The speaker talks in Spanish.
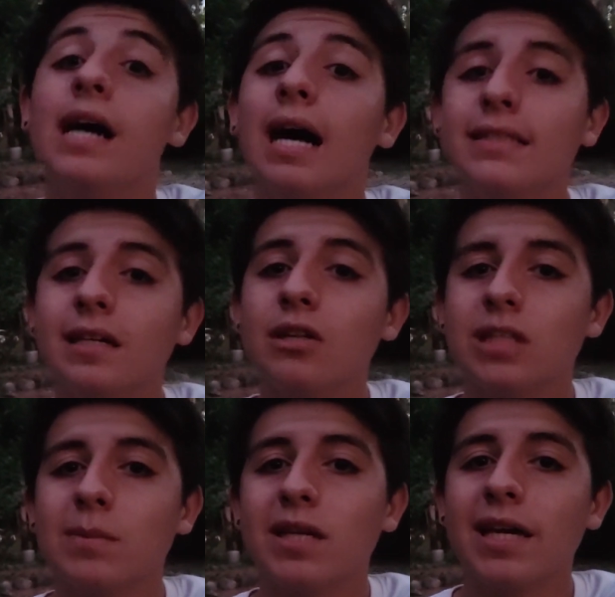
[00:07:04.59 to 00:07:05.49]
Así que no
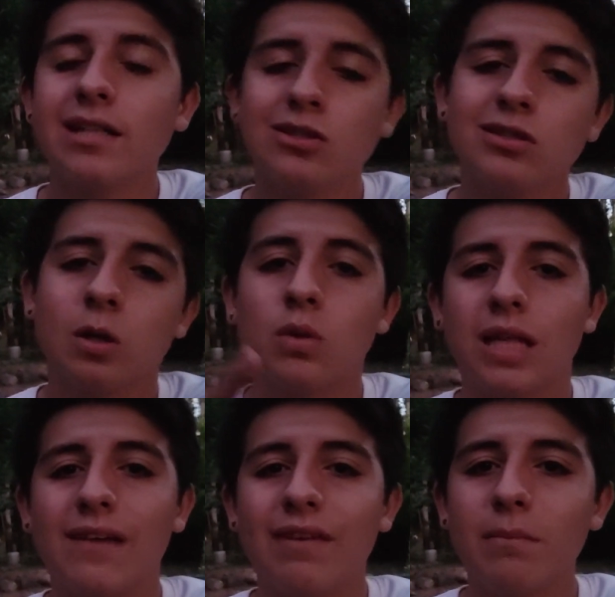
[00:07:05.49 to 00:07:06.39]
sé por qué es eso. Si
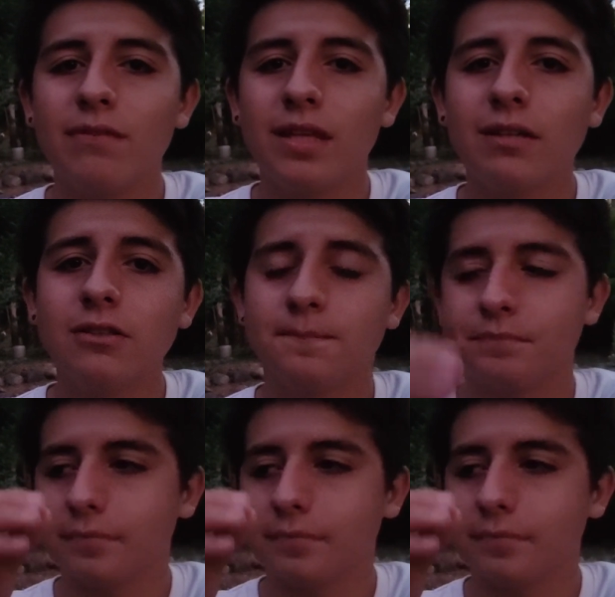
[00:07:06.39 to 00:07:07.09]
ustedes ven mis videos,